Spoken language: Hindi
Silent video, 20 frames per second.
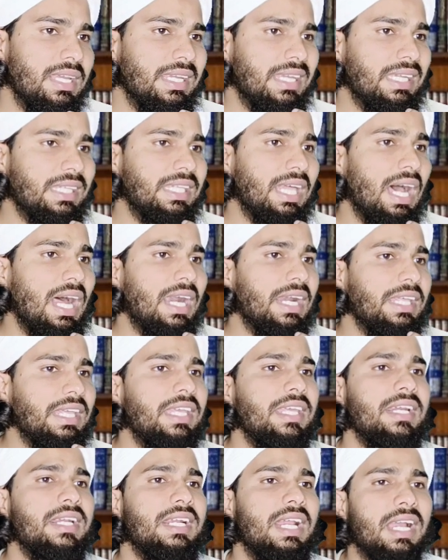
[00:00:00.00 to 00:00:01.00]
कि
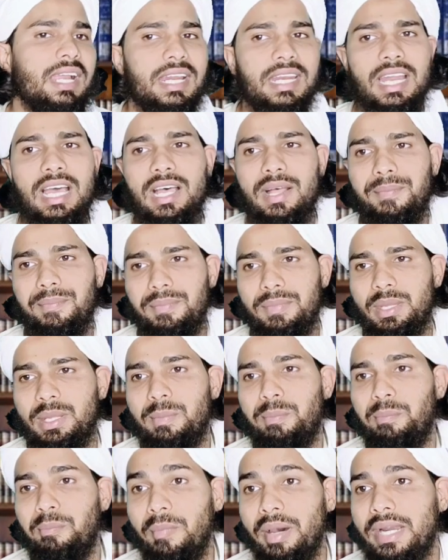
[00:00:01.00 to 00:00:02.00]
दाढ़ी रखना
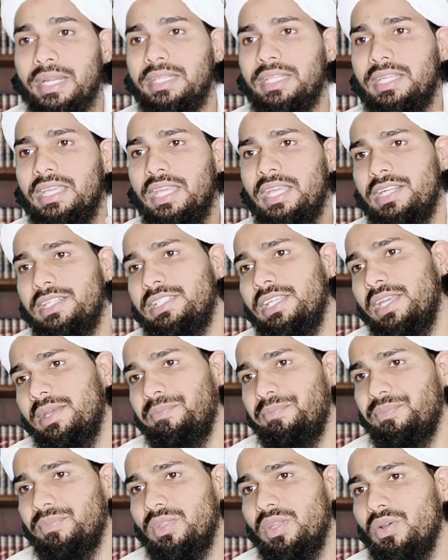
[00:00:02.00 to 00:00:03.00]
मर्द के लिए
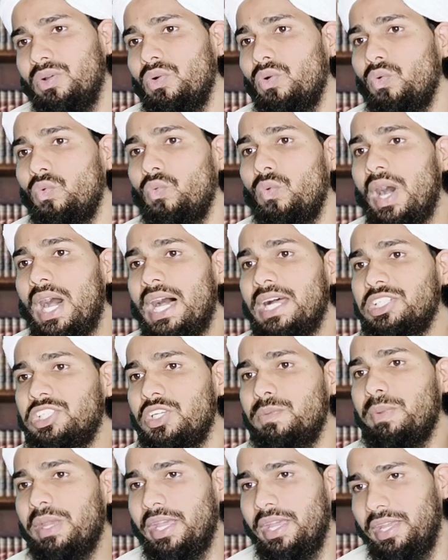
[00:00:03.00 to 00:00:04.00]

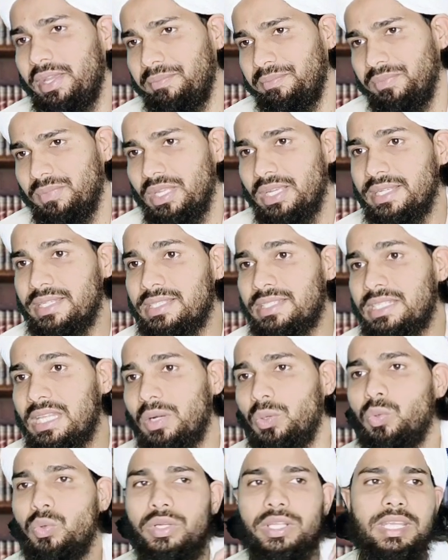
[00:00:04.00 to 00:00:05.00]
वाजिब है
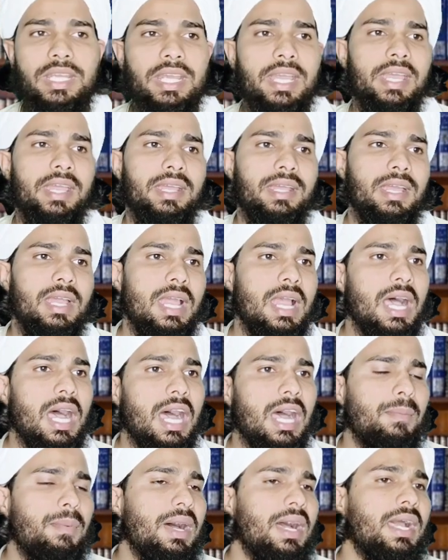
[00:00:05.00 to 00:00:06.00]
ज़रूरी है
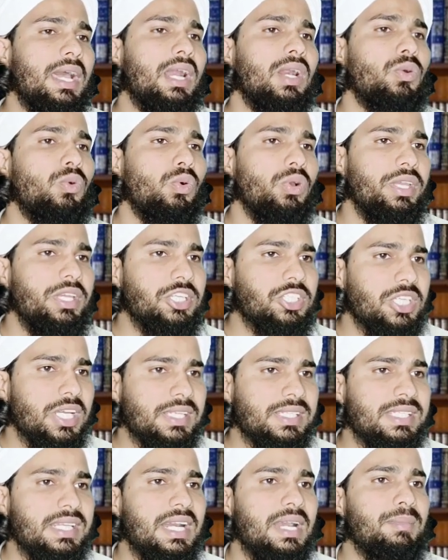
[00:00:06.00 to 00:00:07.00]
अब अगर कोई
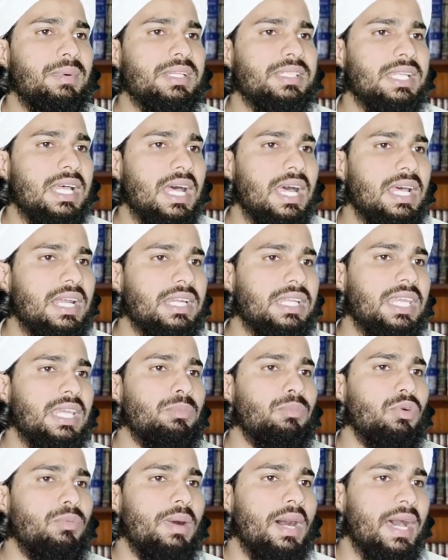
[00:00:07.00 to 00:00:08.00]
शख्स रमज़ान के
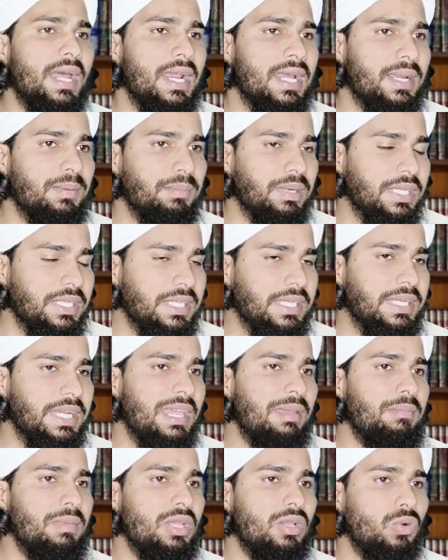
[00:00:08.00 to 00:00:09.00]
मुबारक
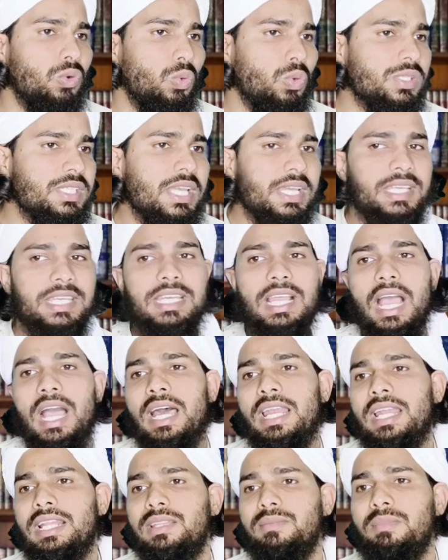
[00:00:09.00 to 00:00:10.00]
महीने में रोज़े की
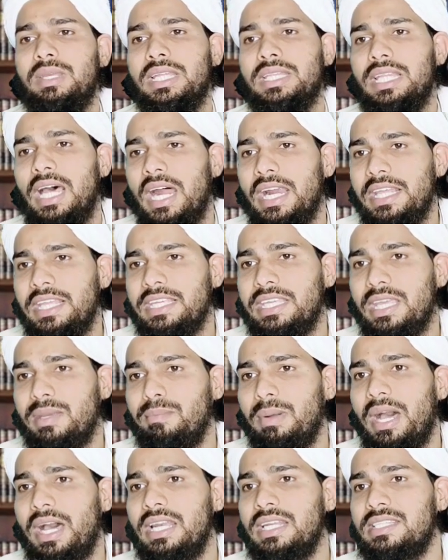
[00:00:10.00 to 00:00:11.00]
हालत में दाढ़ी के
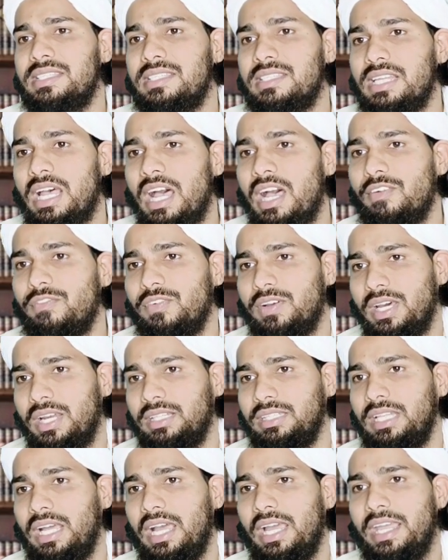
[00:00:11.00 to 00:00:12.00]
बाल साफ
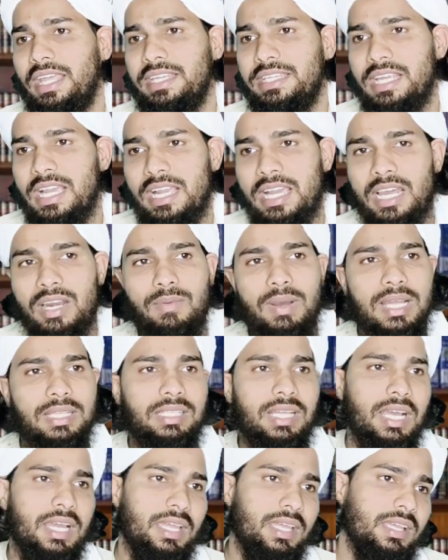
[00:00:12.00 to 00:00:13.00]
करता है या
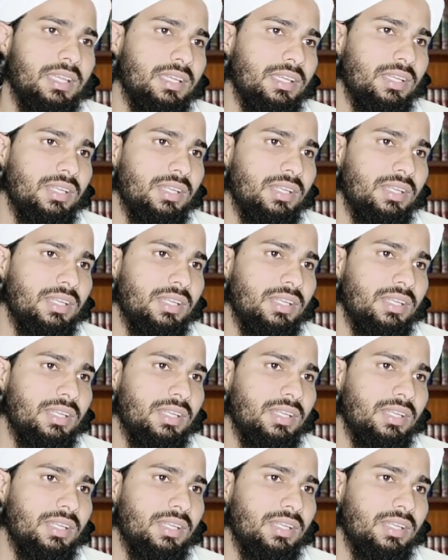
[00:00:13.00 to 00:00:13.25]
करवाता है